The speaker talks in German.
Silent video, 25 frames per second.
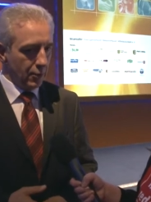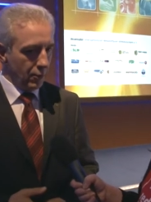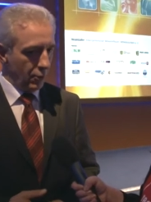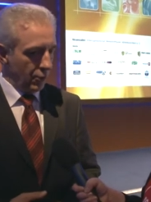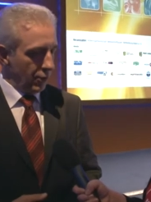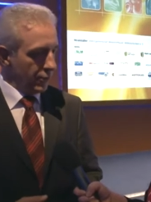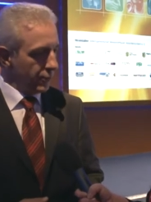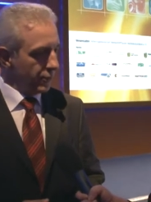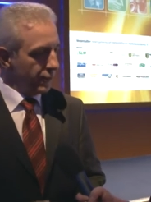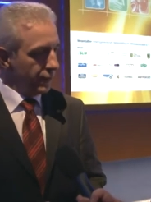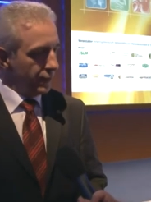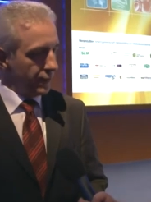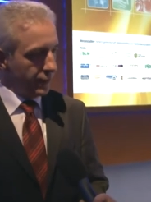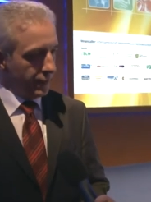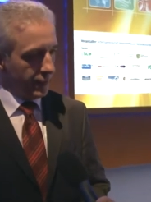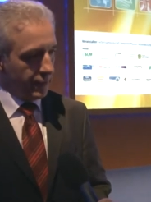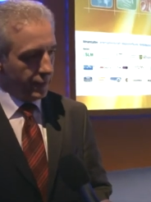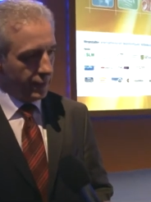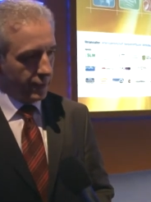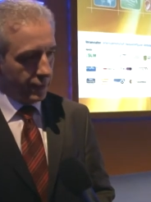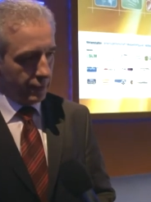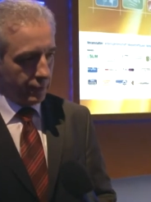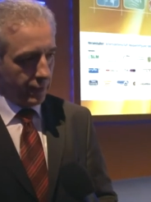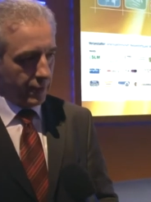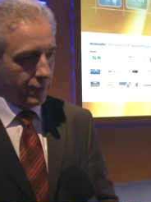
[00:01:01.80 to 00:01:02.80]
Heute ist die
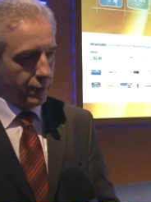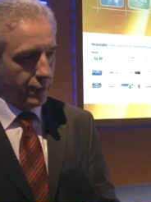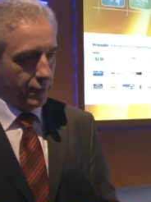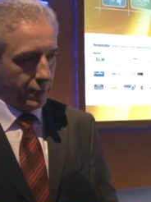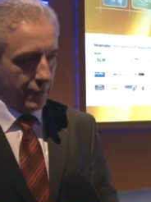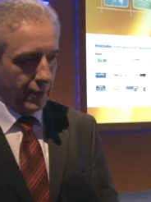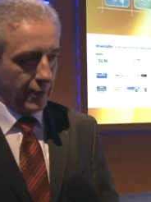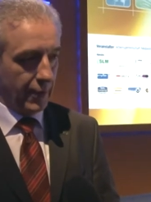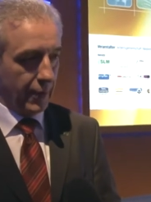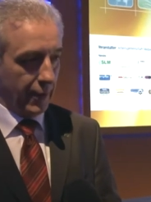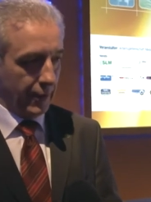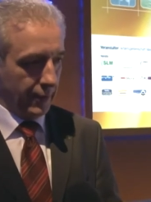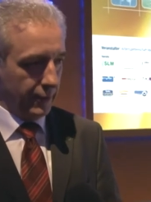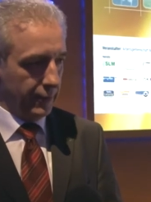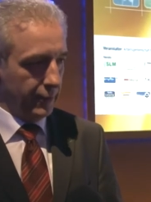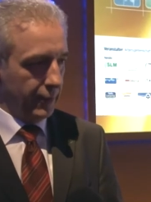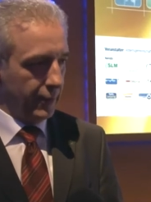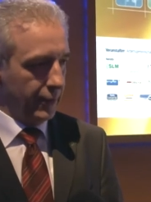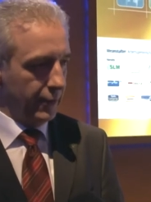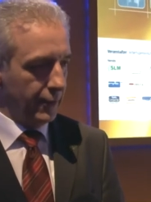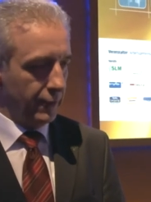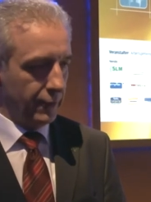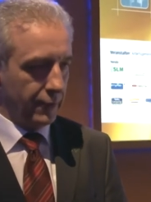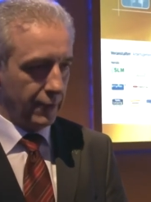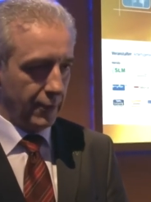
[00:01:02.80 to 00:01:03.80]
Situation eine
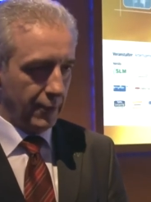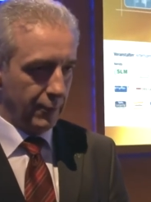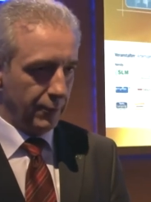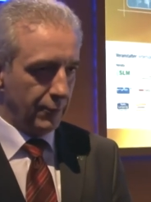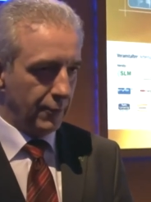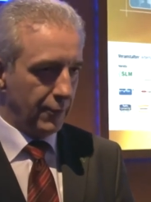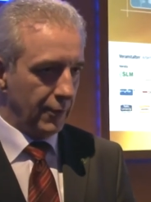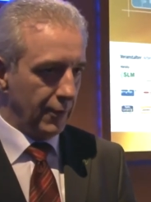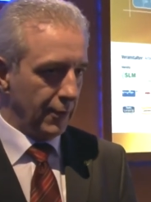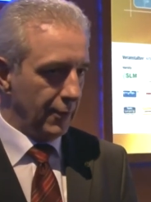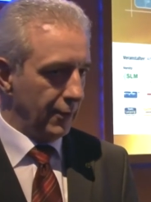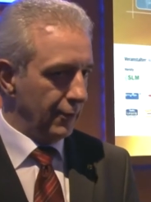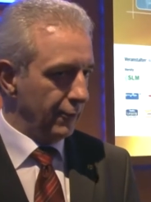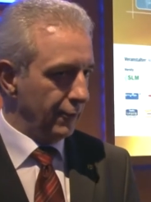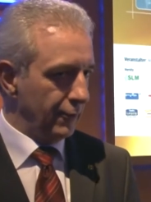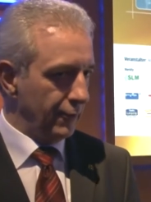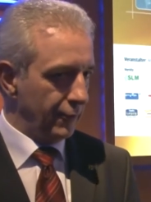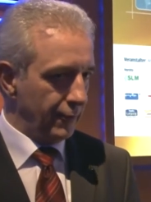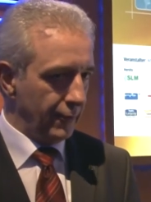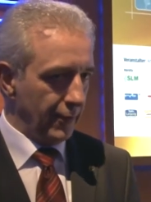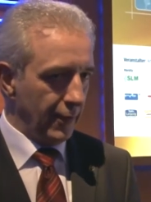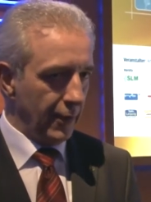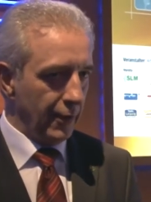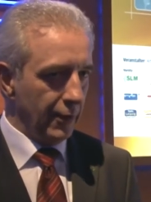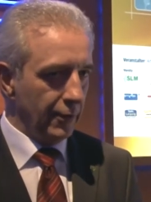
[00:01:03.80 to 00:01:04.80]
andere. Es gibt äh,
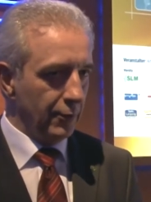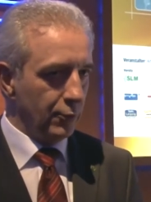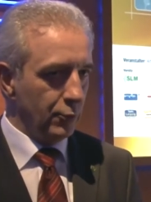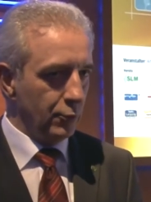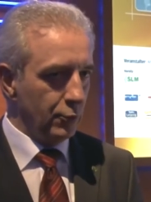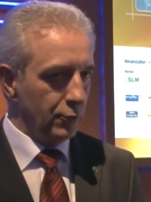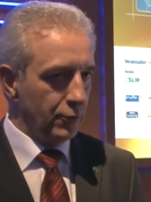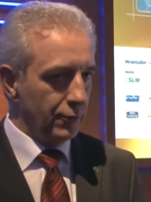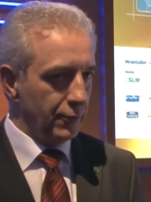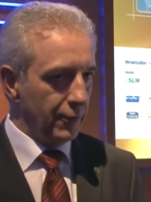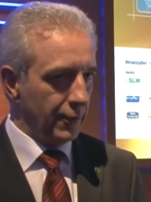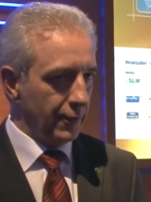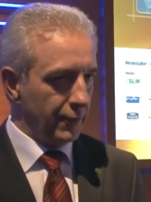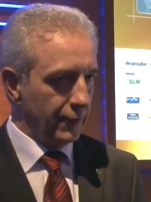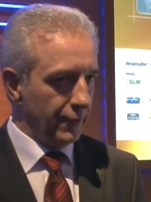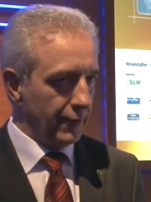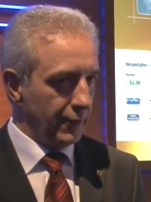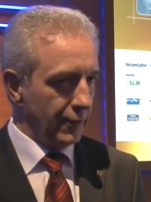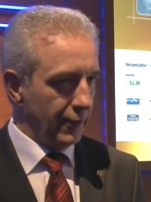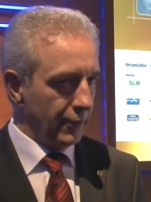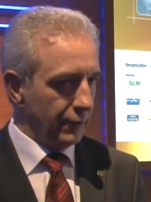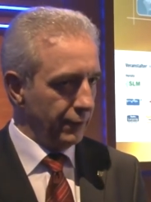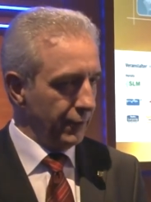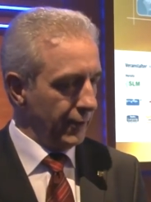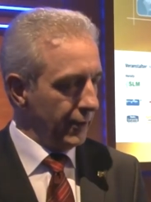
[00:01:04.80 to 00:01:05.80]
sehr gut äh, sich
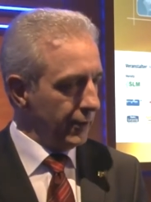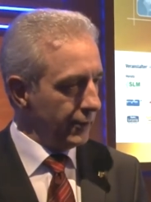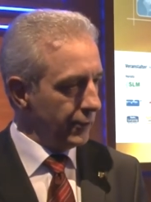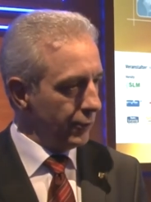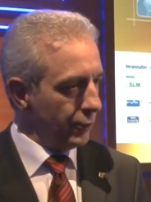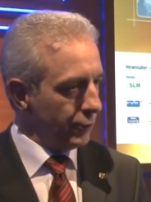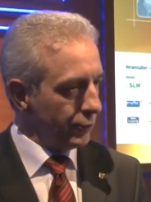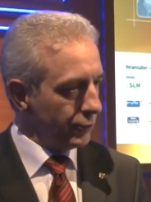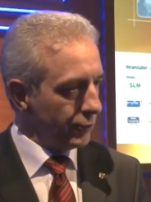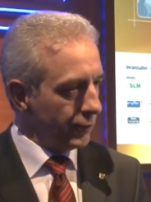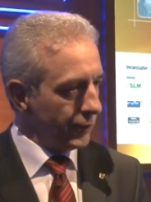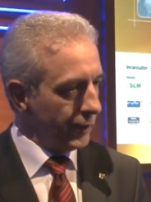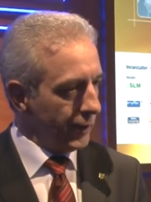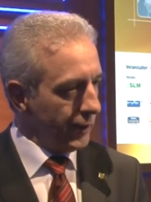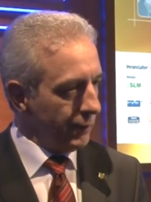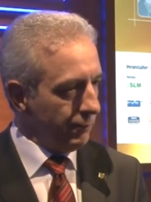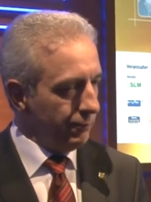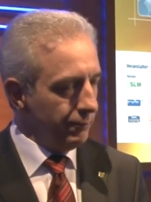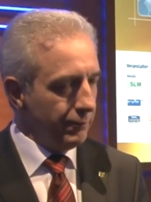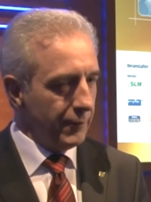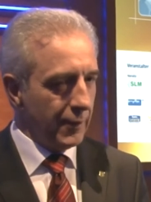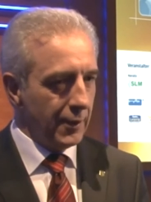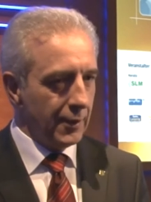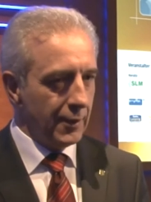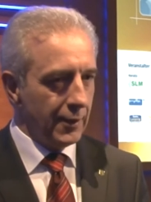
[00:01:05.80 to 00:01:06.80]
entwickelnde
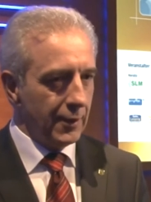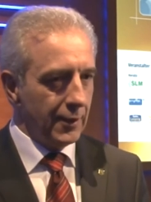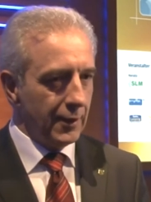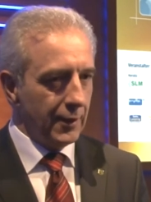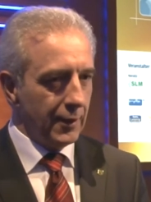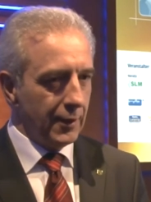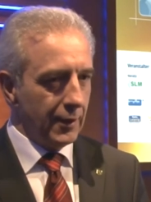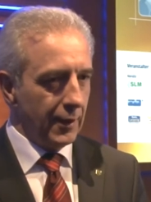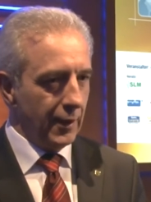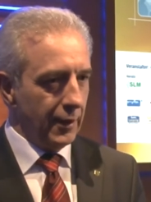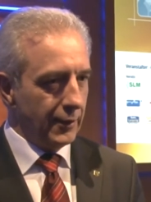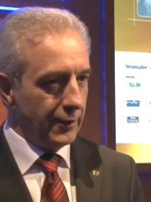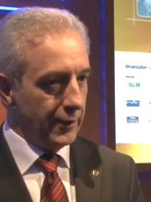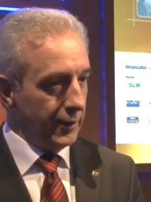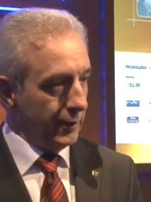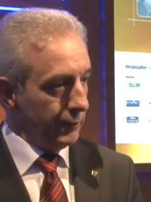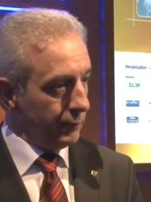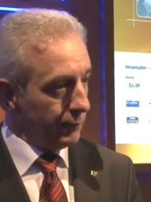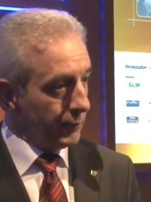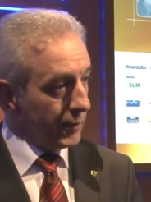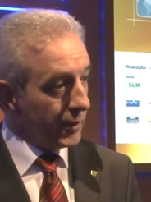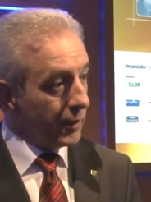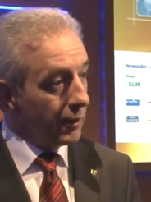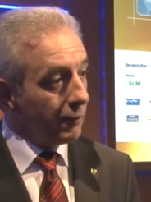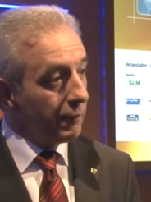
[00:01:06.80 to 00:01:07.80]
Unternehmen, äh, die
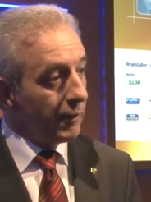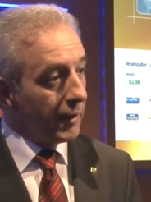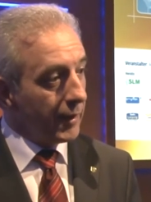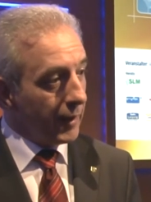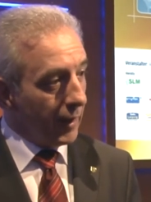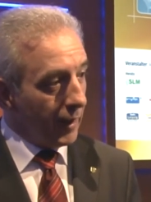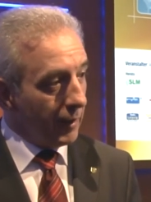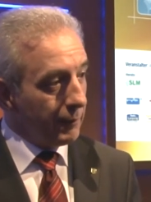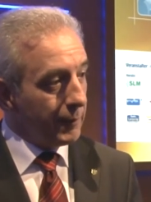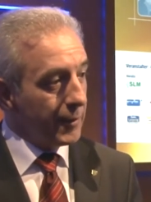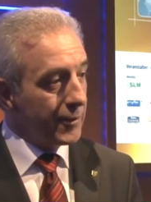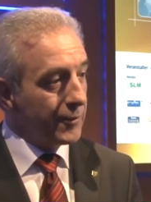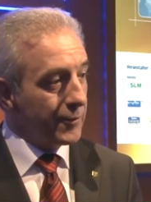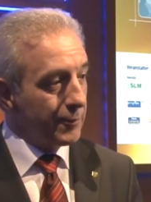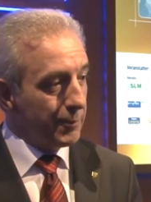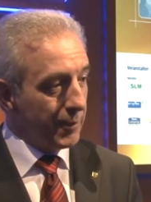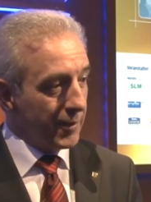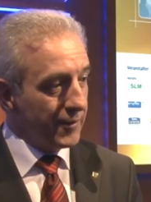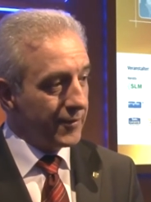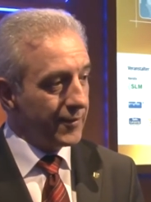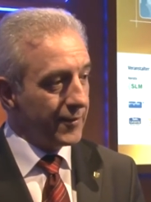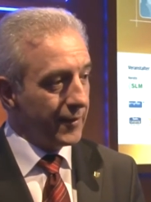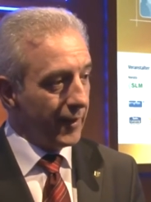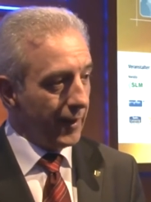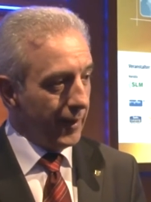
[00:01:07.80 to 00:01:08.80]
mittlerweile
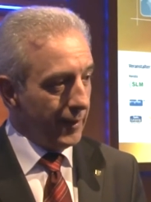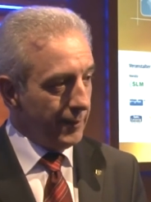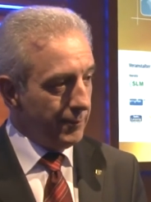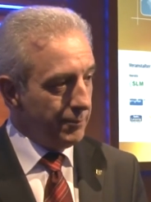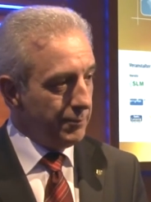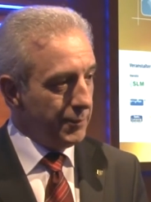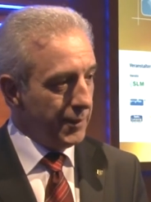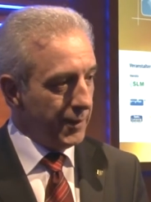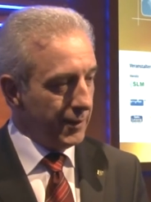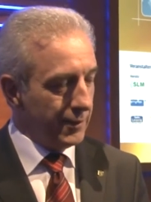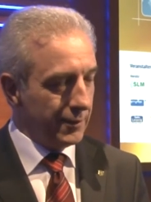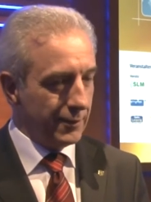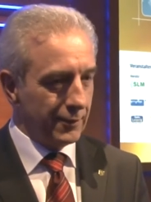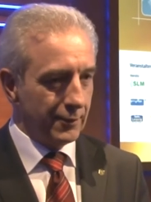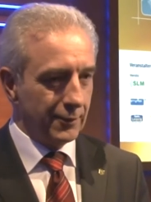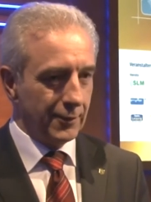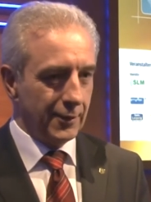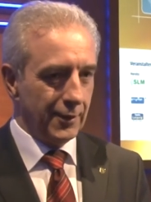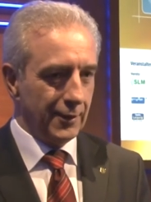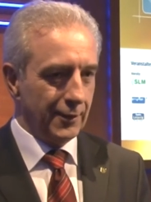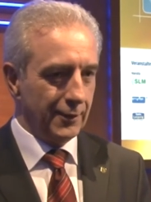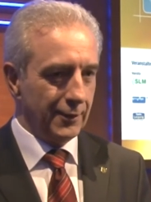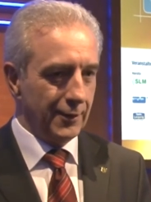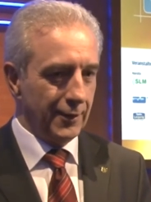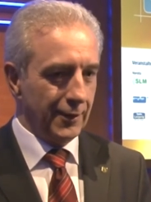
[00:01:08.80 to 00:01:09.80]
Arbeitsplätze anbieten,
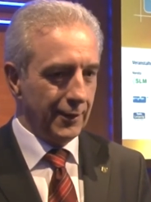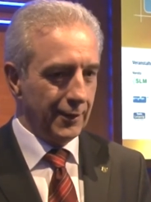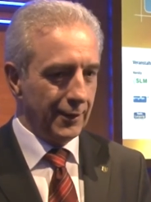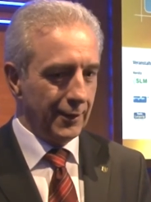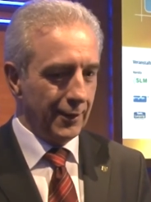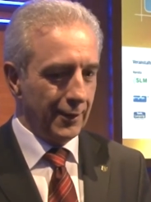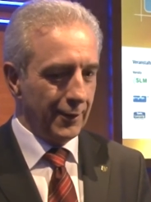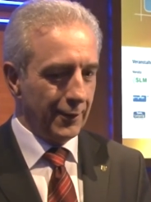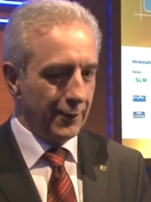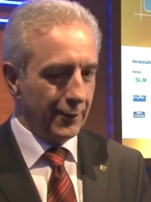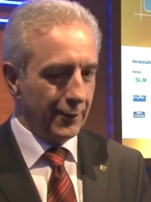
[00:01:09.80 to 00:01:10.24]
die